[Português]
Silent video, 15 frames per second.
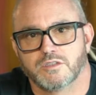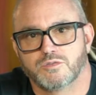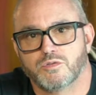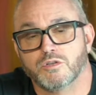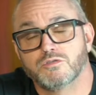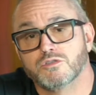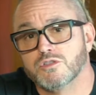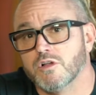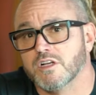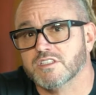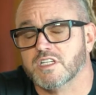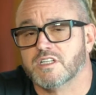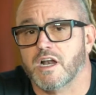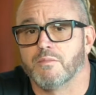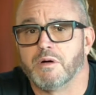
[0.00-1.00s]
Todos nós
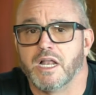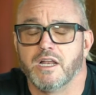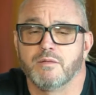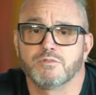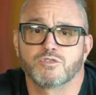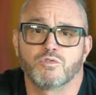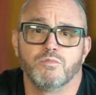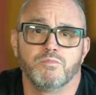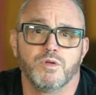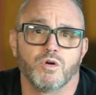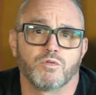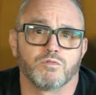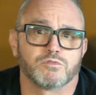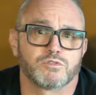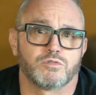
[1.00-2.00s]
que trabalhamos com
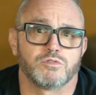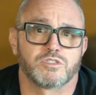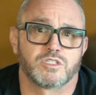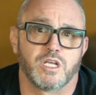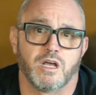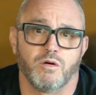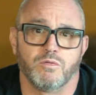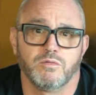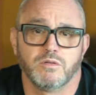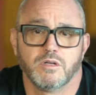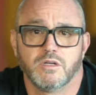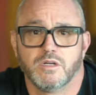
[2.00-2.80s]
bioconstrução,